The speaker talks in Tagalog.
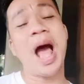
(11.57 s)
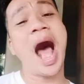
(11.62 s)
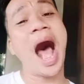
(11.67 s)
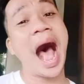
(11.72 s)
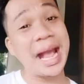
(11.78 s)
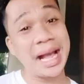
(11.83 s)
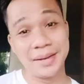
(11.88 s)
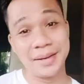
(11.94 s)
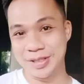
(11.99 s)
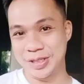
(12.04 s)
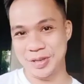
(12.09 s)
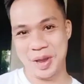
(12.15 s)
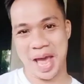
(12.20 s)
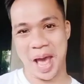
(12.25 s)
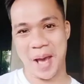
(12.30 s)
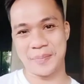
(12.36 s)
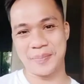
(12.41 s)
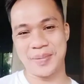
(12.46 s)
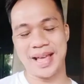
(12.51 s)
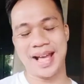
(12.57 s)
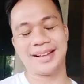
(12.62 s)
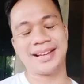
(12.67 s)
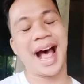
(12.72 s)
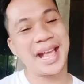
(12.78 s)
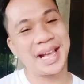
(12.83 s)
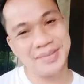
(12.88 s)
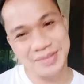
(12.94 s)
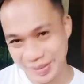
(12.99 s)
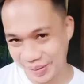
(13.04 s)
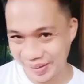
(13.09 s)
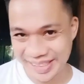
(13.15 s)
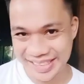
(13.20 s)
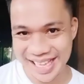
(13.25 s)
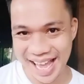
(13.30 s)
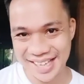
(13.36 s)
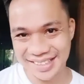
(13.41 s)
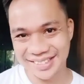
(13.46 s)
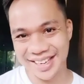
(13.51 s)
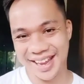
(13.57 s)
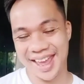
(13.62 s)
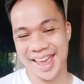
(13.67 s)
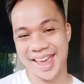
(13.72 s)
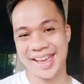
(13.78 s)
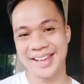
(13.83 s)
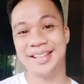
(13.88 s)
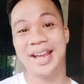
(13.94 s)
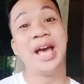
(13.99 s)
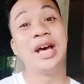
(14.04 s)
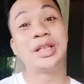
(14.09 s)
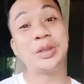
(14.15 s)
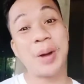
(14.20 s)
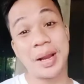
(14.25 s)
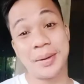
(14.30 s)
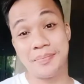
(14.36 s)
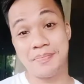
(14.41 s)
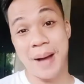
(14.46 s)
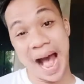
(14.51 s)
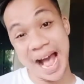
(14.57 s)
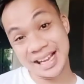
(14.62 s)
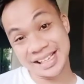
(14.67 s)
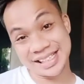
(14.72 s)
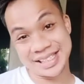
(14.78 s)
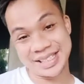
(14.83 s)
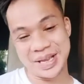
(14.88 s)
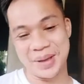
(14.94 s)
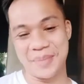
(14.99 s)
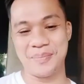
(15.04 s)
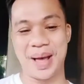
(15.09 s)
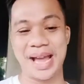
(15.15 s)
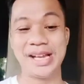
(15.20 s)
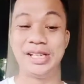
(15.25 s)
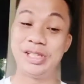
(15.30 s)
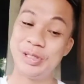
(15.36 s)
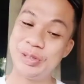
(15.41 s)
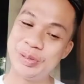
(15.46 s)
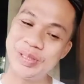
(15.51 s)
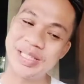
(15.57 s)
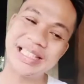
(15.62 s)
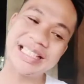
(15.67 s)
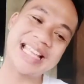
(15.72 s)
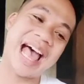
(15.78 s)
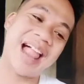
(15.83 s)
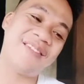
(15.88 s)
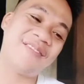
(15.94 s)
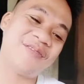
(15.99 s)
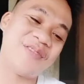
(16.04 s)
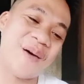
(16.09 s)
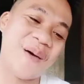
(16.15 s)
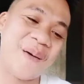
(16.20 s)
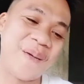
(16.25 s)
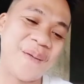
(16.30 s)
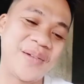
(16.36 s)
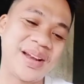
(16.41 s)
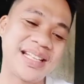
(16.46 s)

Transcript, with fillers: I am so happy and I am so excited to unbox my new cell phone,